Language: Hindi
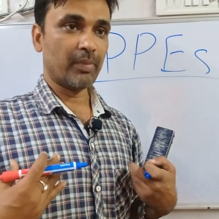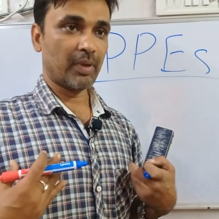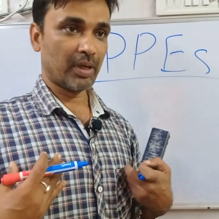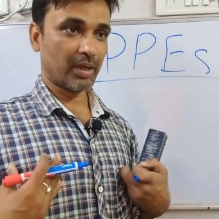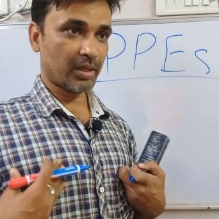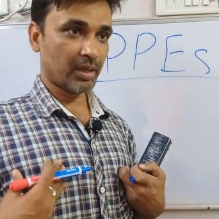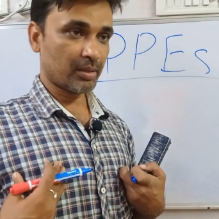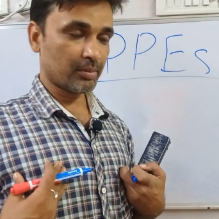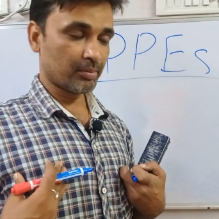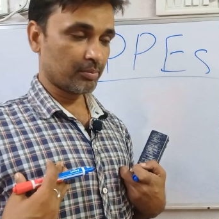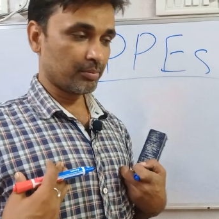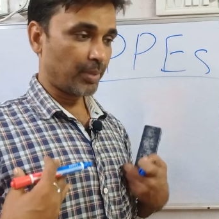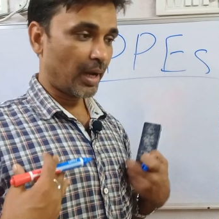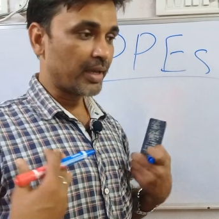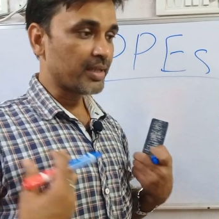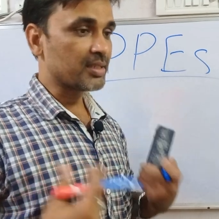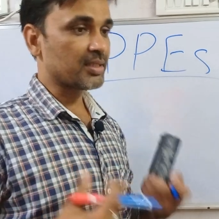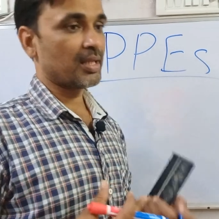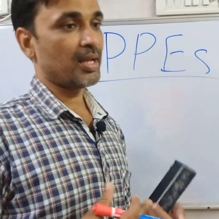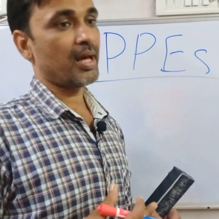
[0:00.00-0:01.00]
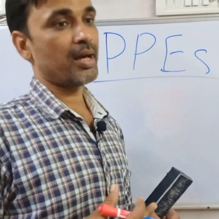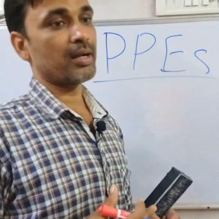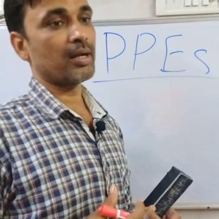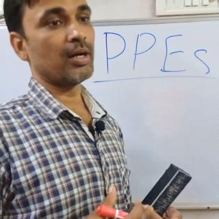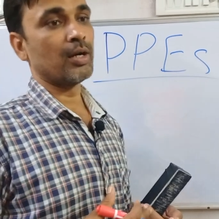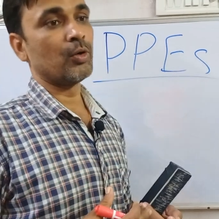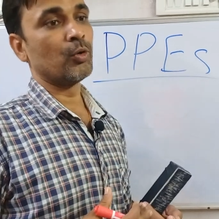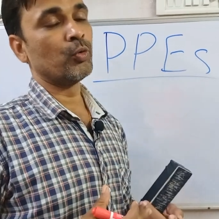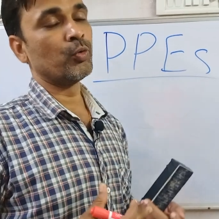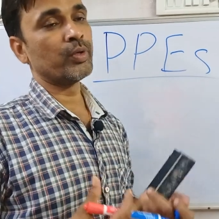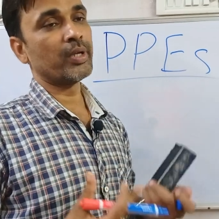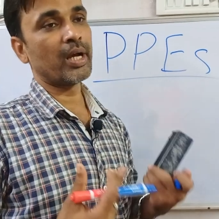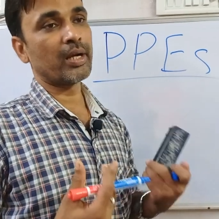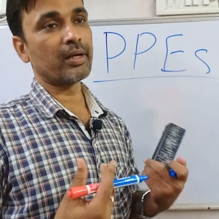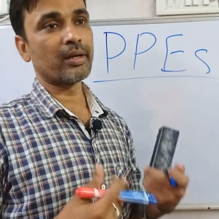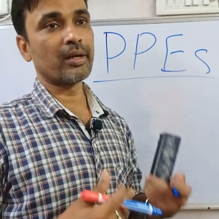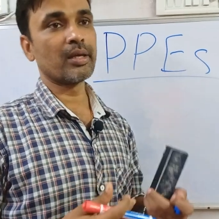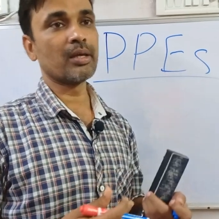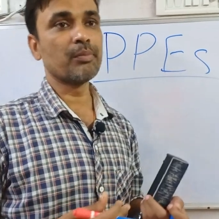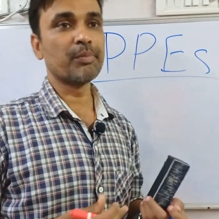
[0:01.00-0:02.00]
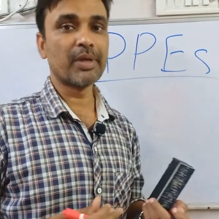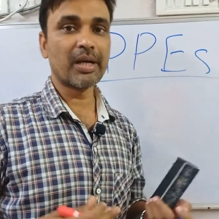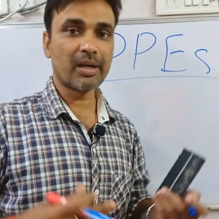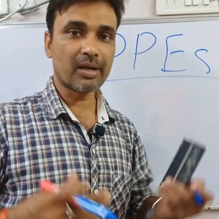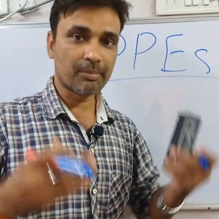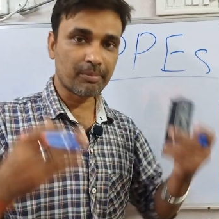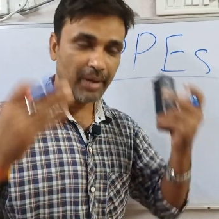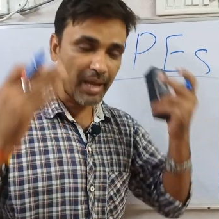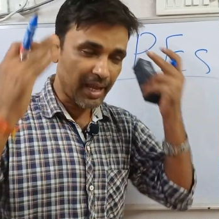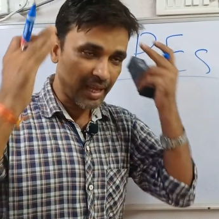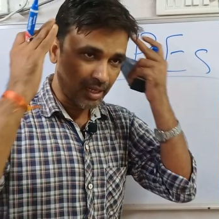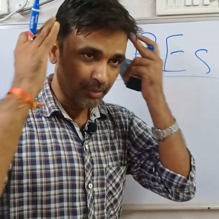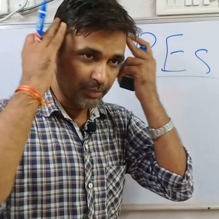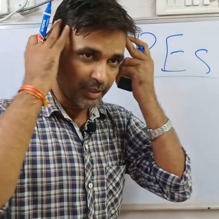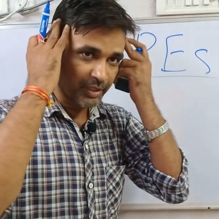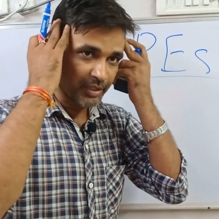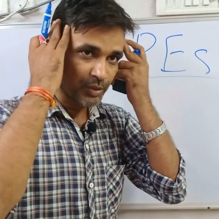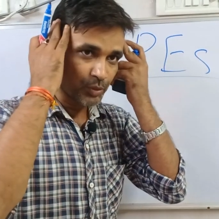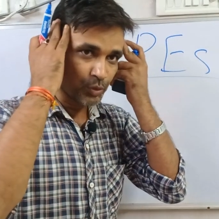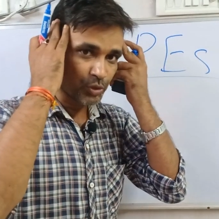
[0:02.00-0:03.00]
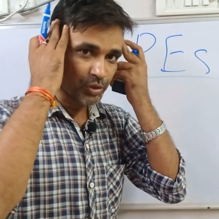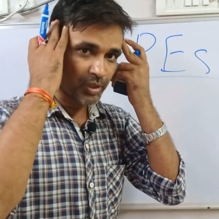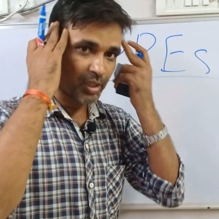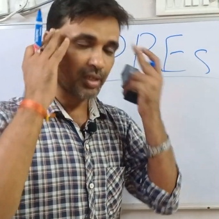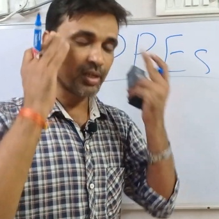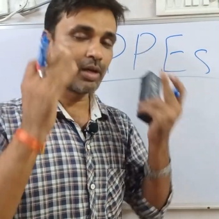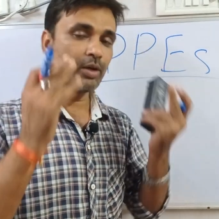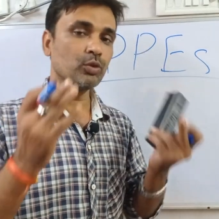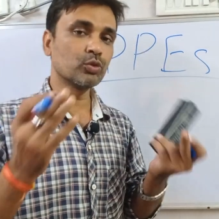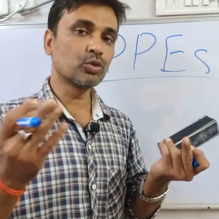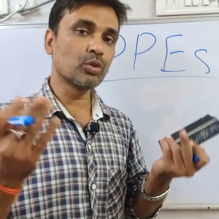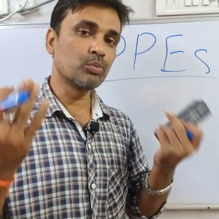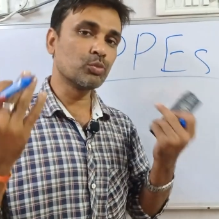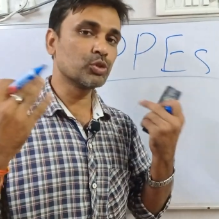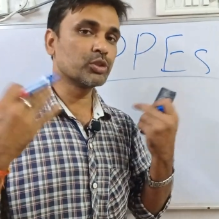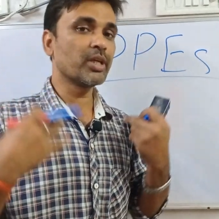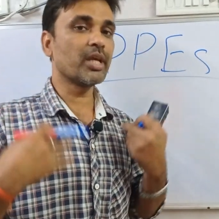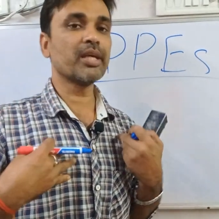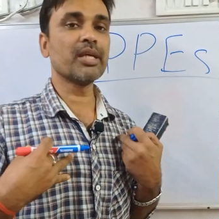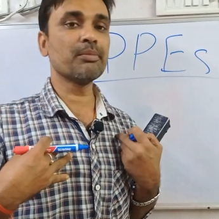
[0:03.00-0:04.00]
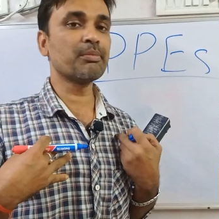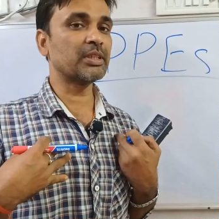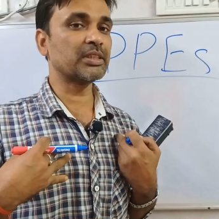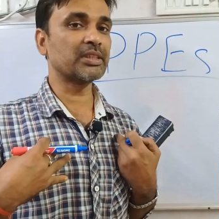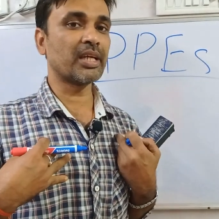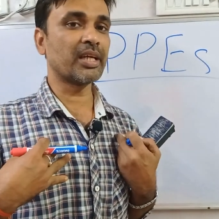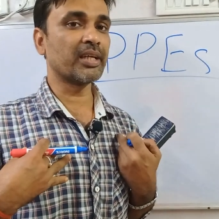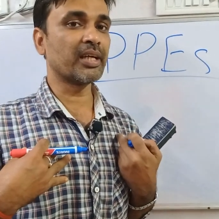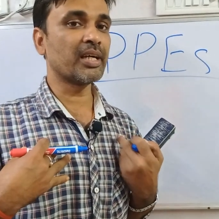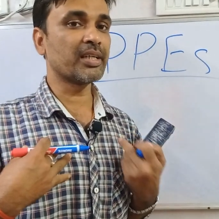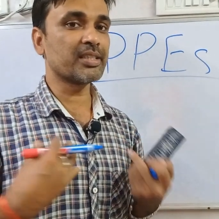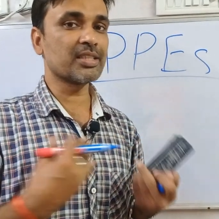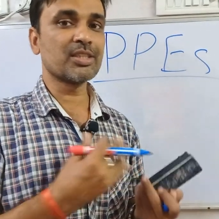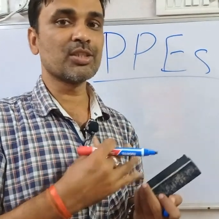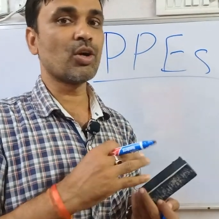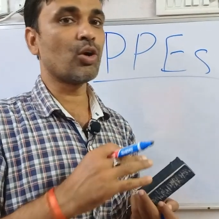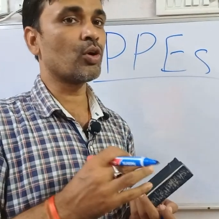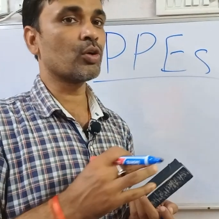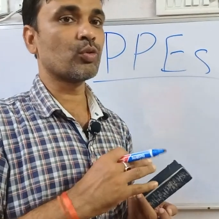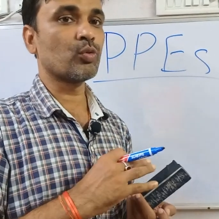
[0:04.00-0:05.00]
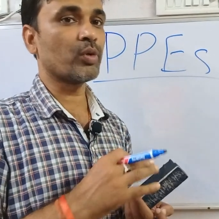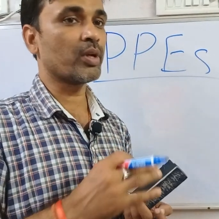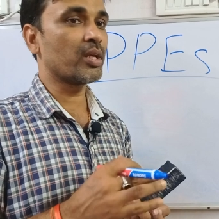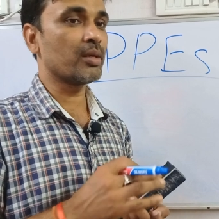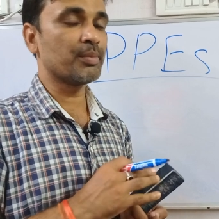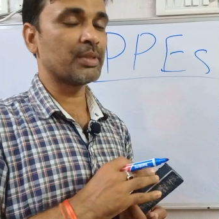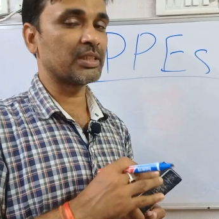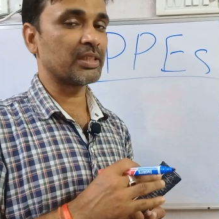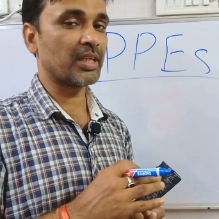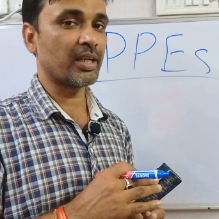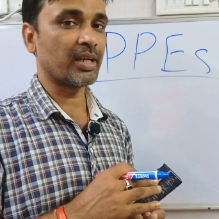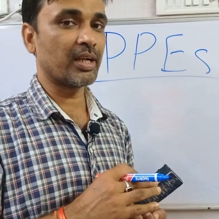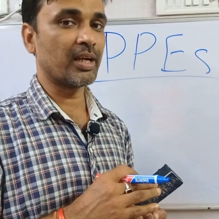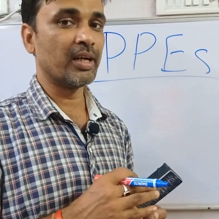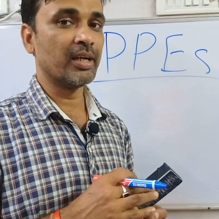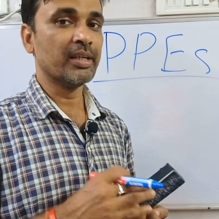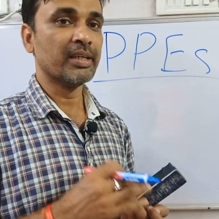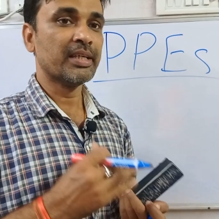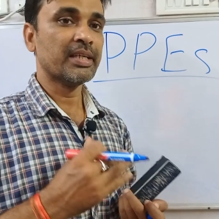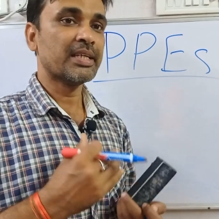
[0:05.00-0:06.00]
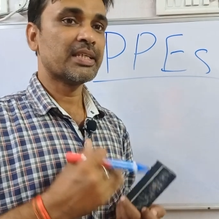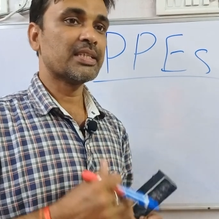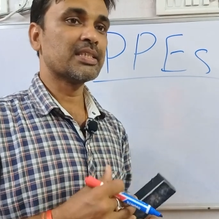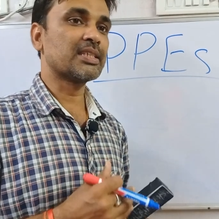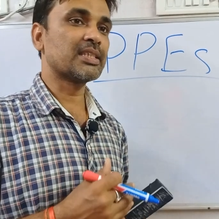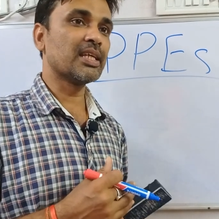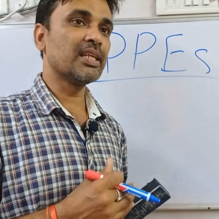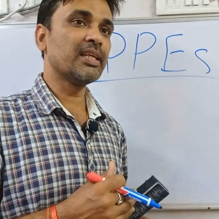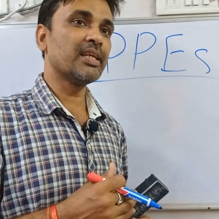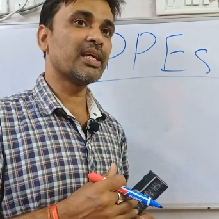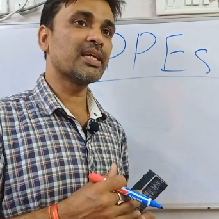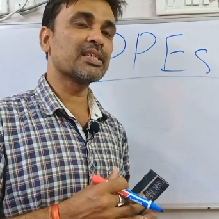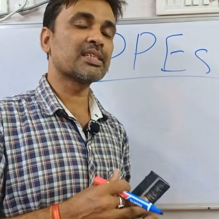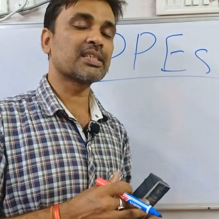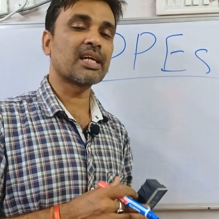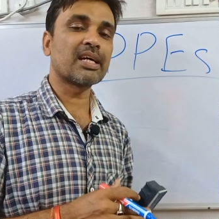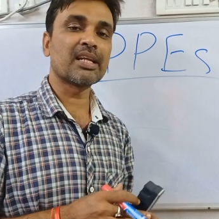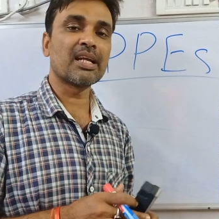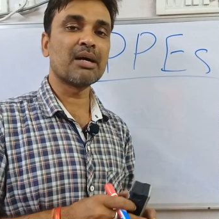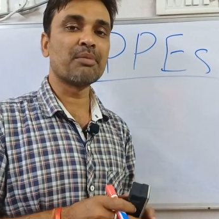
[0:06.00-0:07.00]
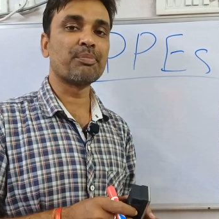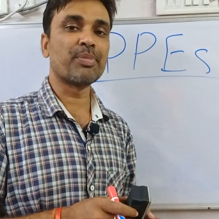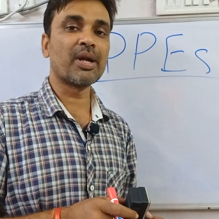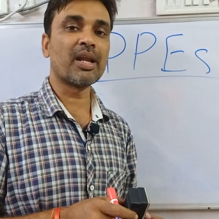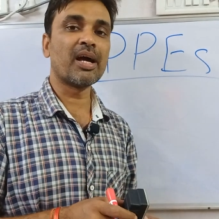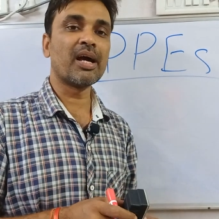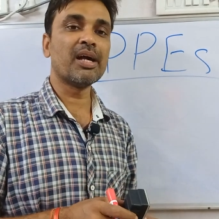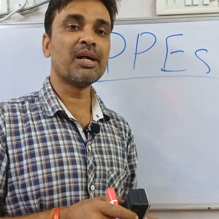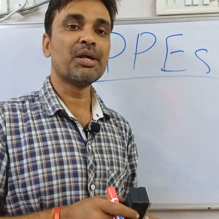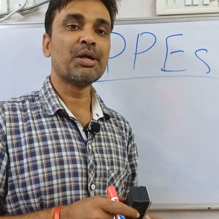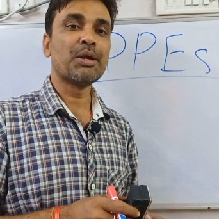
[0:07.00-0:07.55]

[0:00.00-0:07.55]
अगर बाइक चला रहा हूँ या कहीं भी अगर मैं हेलमेट यूज़ कर रहा हूँ तो मुझे ही बचाएगा किसी और को नहीं बचाएगा इसीलिए इसका नाम पड़ा